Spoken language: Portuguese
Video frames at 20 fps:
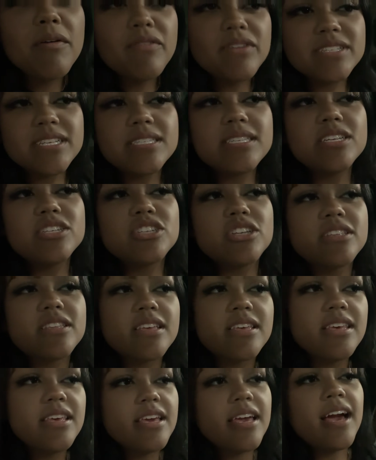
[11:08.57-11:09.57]
mãe fez essa
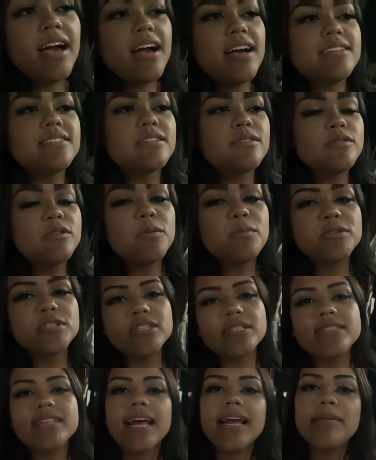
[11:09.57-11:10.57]
janta aqui em casa, não deu pra
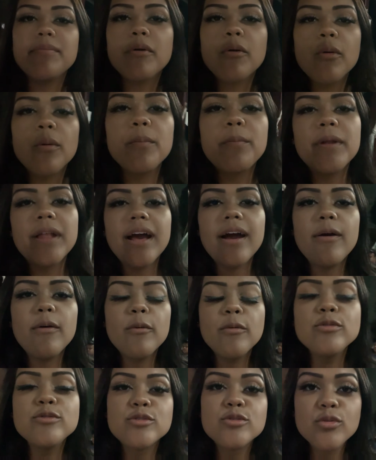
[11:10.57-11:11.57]
gente sair pra
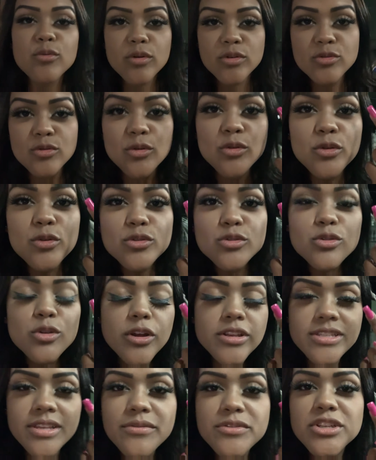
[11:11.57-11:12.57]
comprar os, os únicos
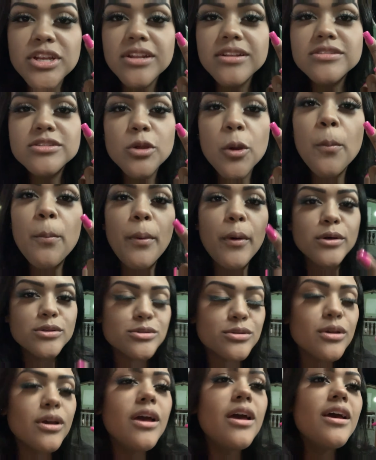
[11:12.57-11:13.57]
dois refrigerantes que eu
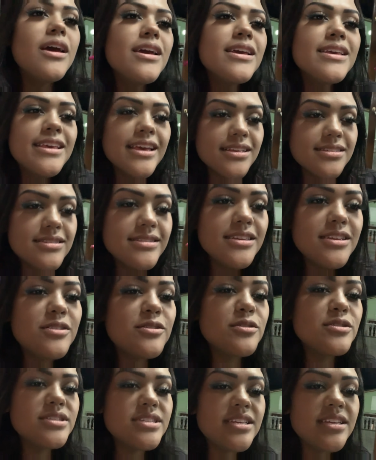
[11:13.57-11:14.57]
posso, que é
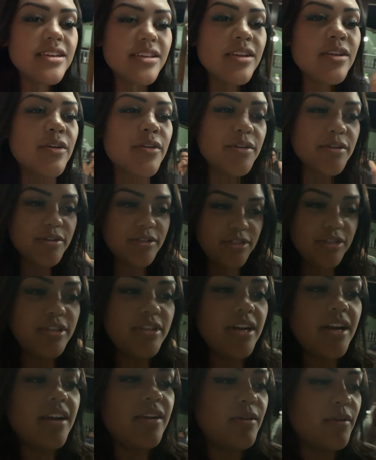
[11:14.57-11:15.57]
Citrus e, e
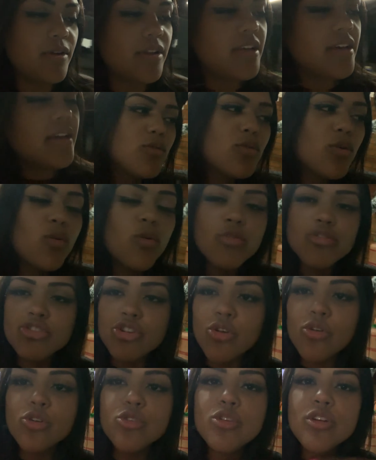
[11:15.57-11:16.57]
Crush, agora. Eu tô com o
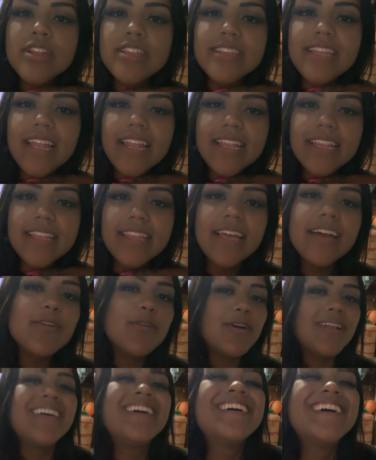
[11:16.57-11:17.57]
chocotone entalado tá até agora.